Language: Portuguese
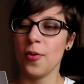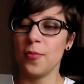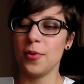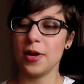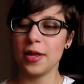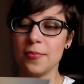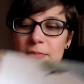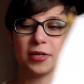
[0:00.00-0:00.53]

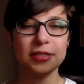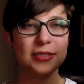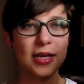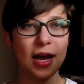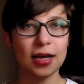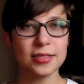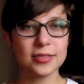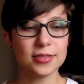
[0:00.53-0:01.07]
para ir para as
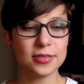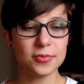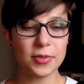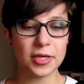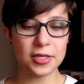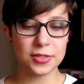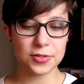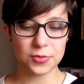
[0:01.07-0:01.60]
casas
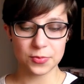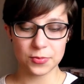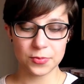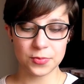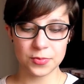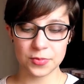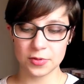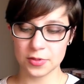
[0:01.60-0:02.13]
mesmo.
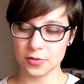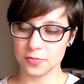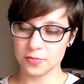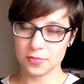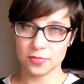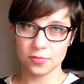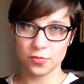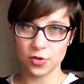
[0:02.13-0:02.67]
Então,
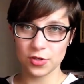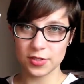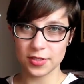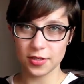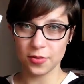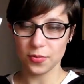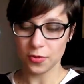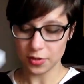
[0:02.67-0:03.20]
por
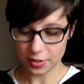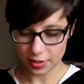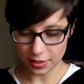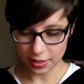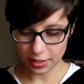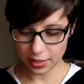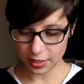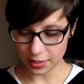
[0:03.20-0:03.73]
exemplo, aqui
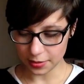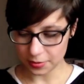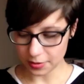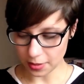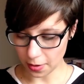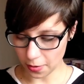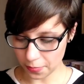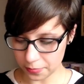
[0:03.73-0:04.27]
e
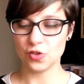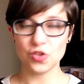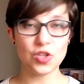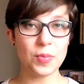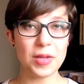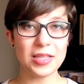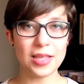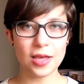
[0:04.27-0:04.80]
tal. A gente
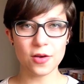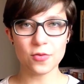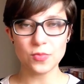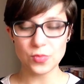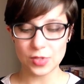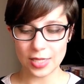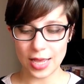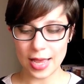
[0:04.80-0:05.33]
também tem
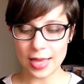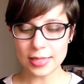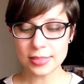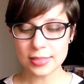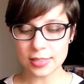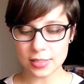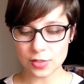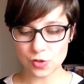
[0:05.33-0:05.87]
alguns
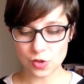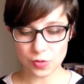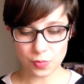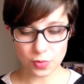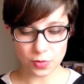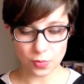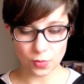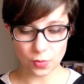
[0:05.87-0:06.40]
extras,
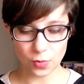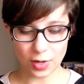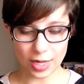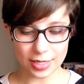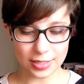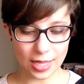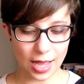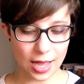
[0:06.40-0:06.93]
tipo um
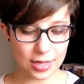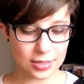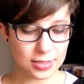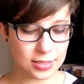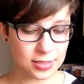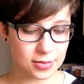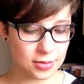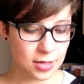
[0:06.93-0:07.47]

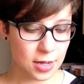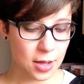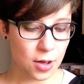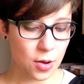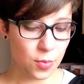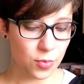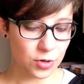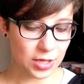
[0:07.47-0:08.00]
cartaz,
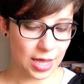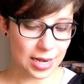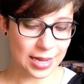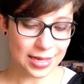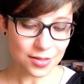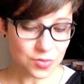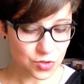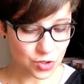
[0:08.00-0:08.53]
porque
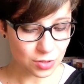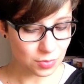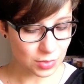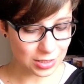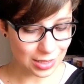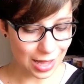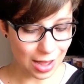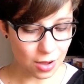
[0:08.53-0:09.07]
além de
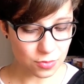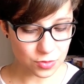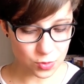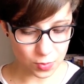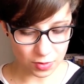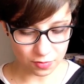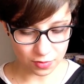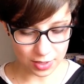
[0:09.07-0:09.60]
mandar os
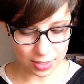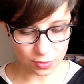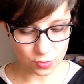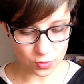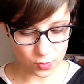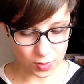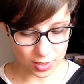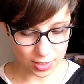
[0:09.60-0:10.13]

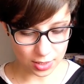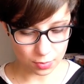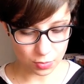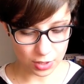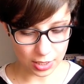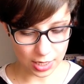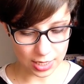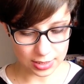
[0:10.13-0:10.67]
panfletos
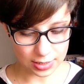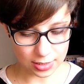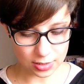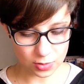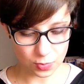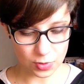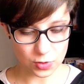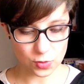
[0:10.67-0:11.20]
para casa
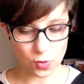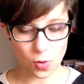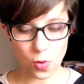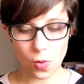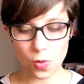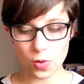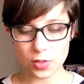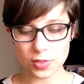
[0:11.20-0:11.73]
das
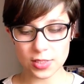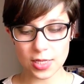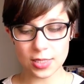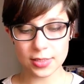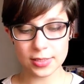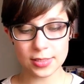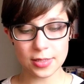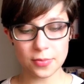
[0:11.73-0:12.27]
pessoas,
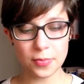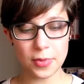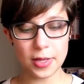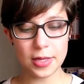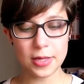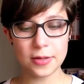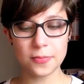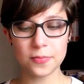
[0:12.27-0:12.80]
eles
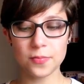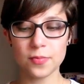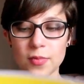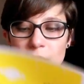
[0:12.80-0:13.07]
também